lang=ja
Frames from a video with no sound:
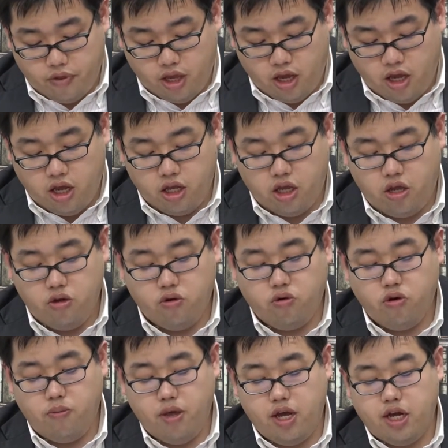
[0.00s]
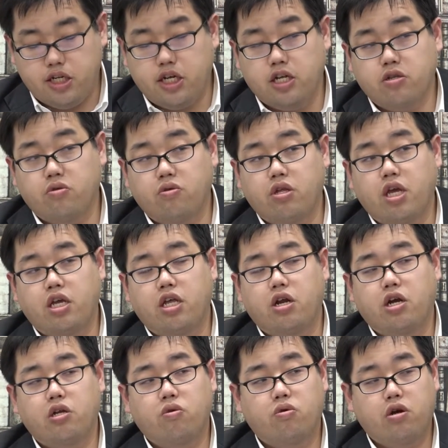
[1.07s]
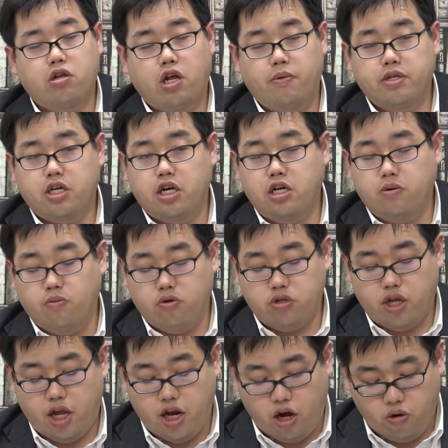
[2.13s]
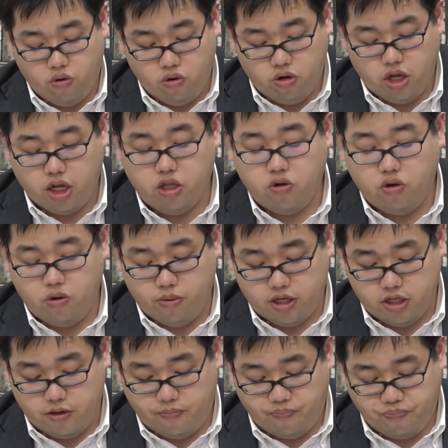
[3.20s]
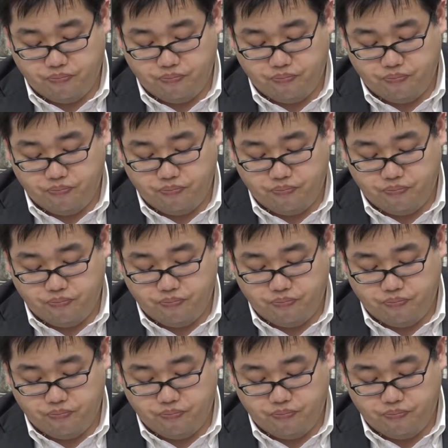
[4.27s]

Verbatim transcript: えっていうこの面がちゃんとできているかどうかを試される問題が多くなっております。